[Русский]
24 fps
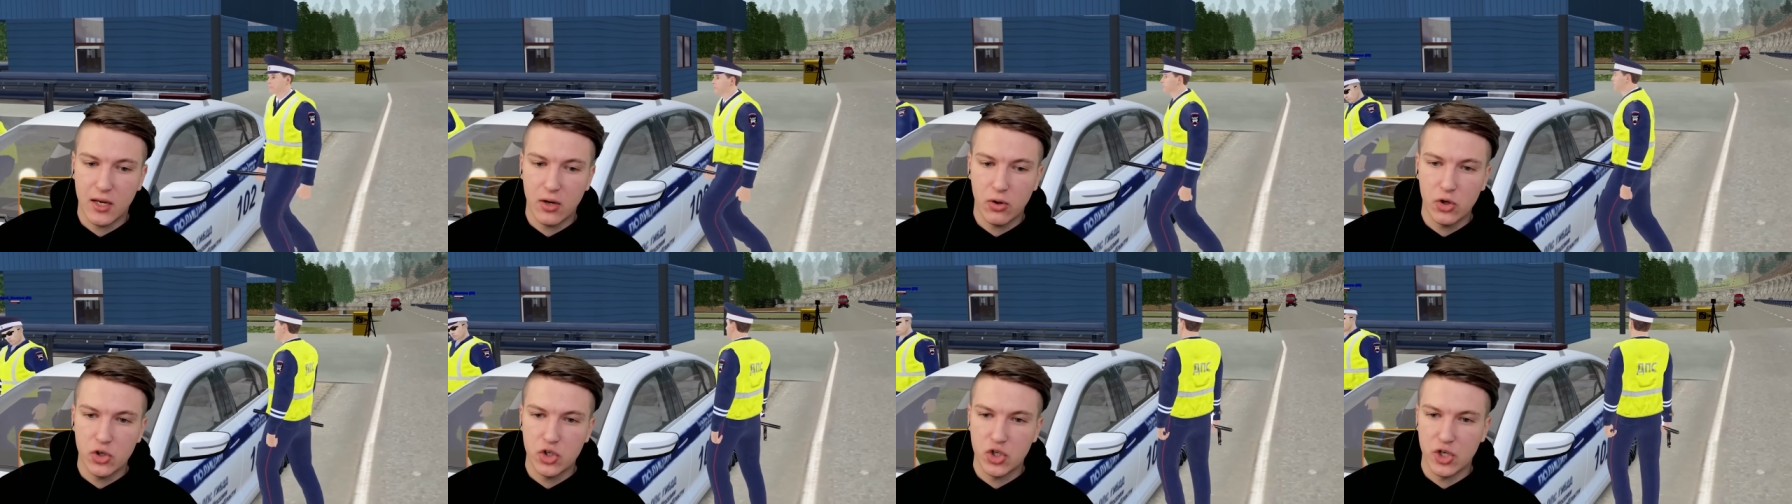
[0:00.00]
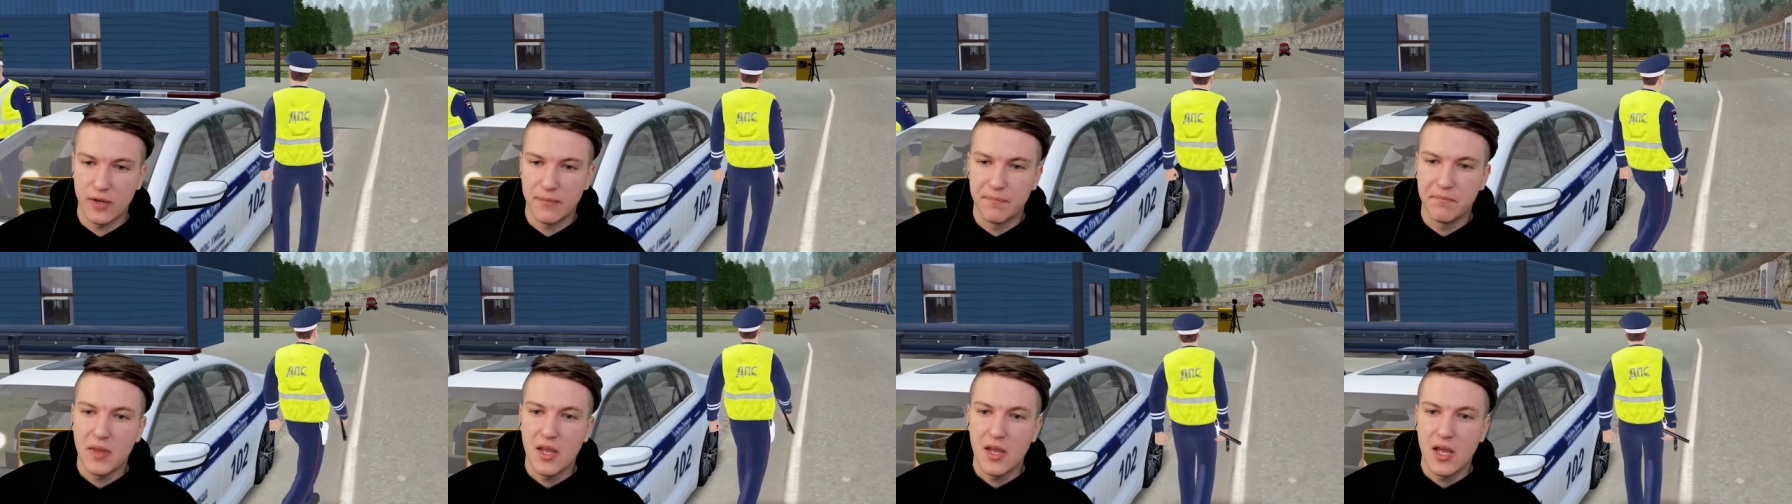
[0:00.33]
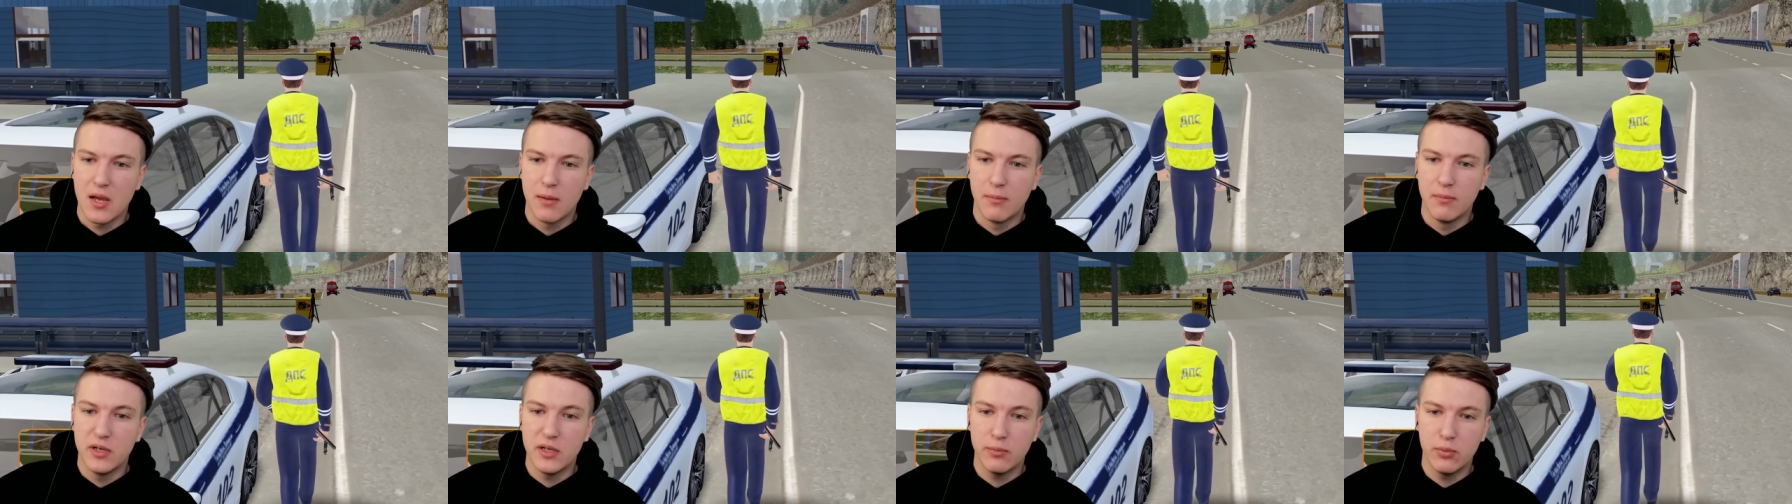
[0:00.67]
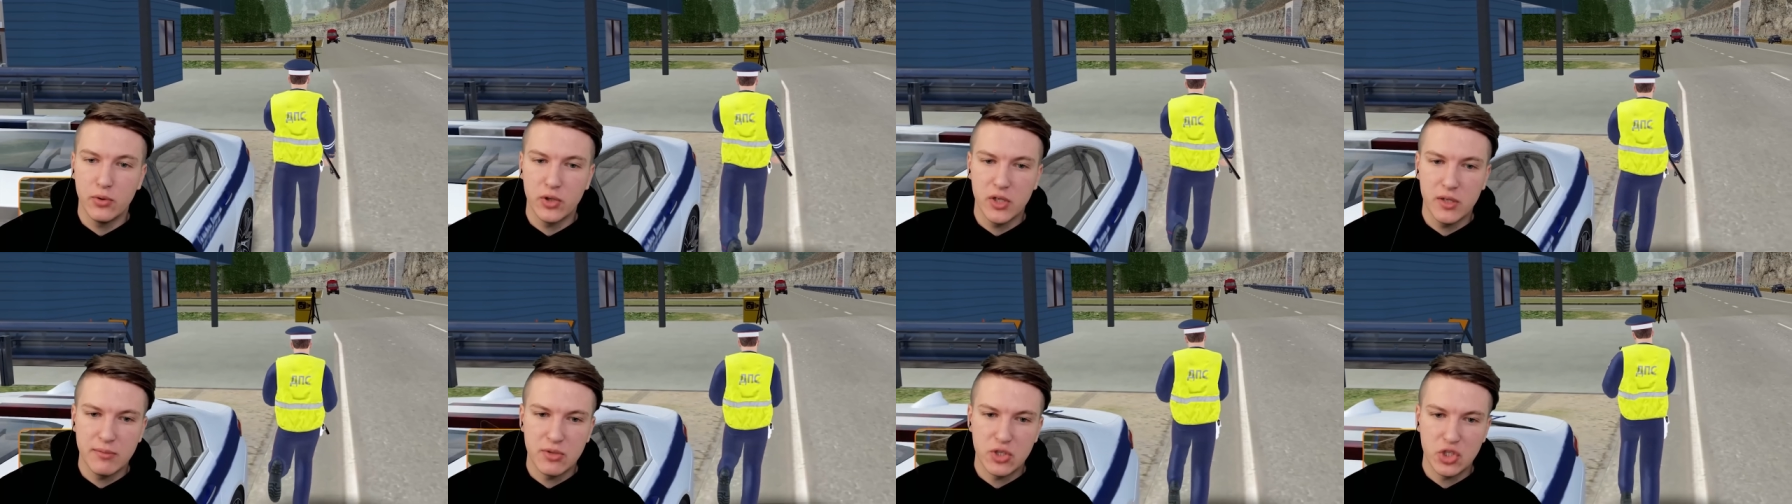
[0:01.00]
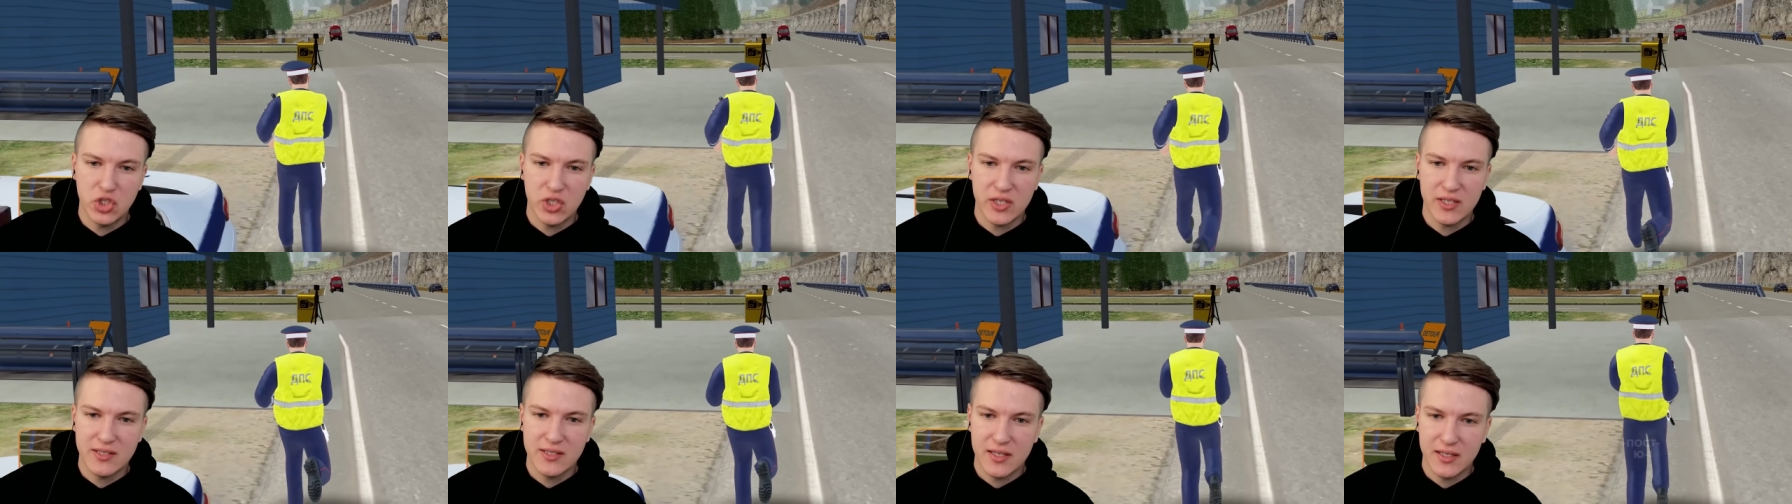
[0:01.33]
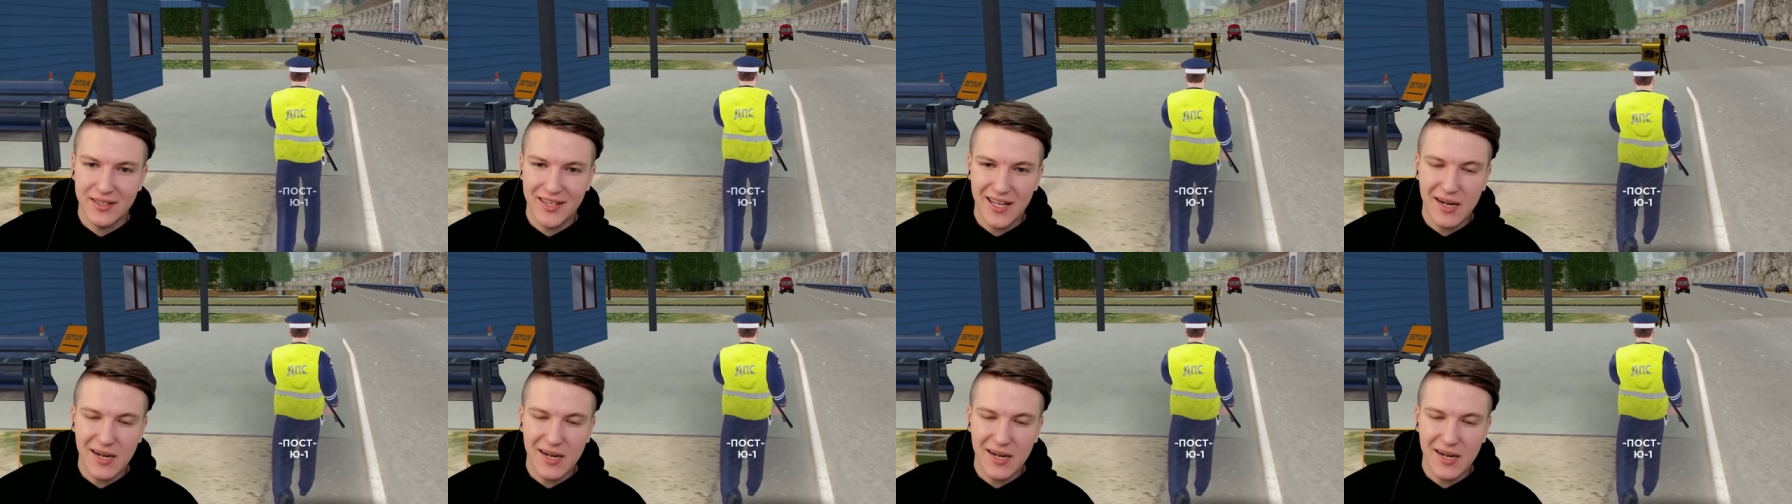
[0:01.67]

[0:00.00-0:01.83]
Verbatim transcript: Короче, мы будем сейчас